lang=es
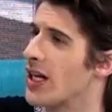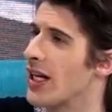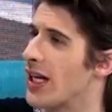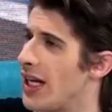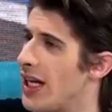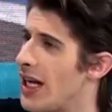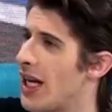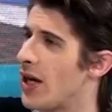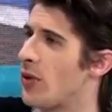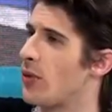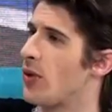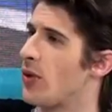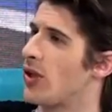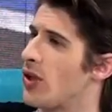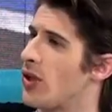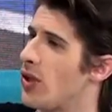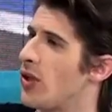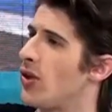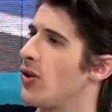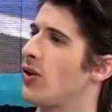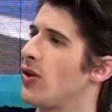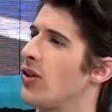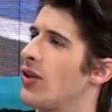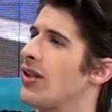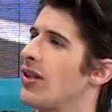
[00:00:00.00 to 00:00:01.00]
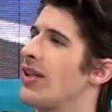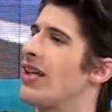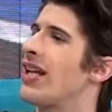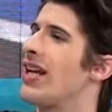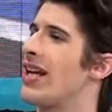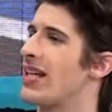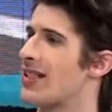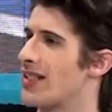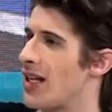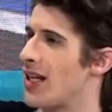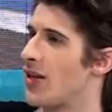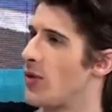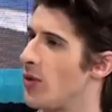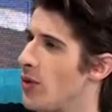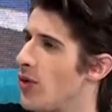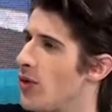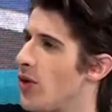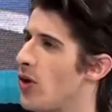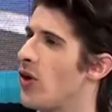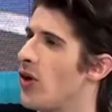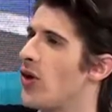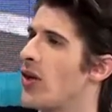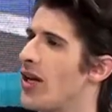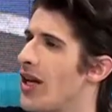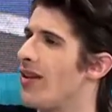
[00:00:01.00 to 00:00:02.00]
que la cuestión de la salud
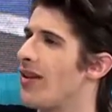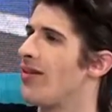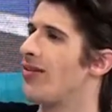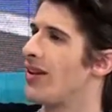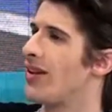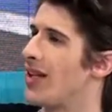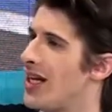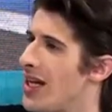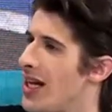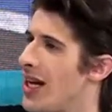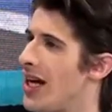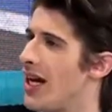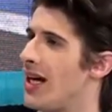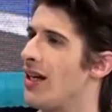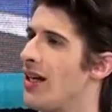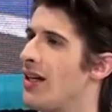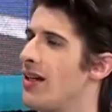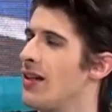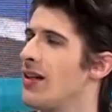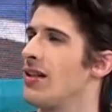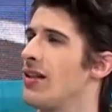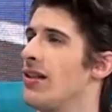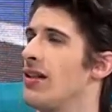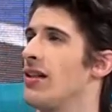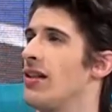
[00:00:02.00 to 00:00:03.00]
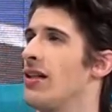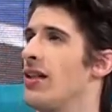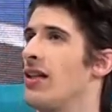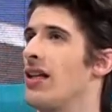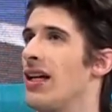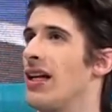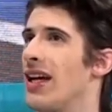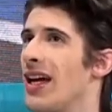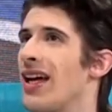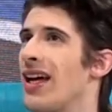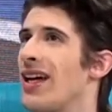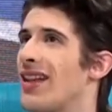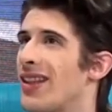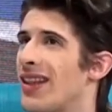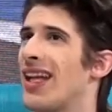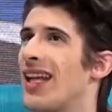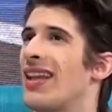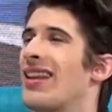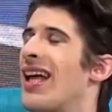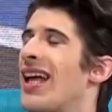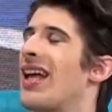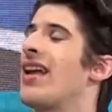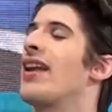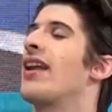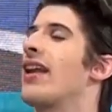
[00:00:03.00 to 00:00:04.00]
hoy en día
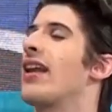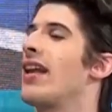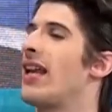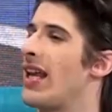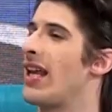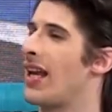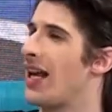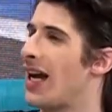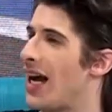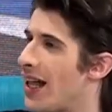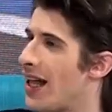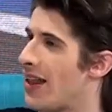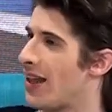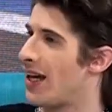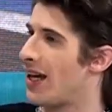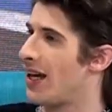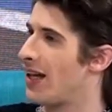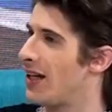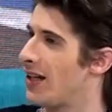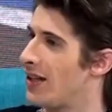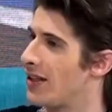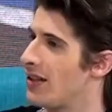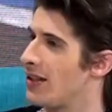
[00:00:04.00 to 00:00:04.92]
está tan relegada?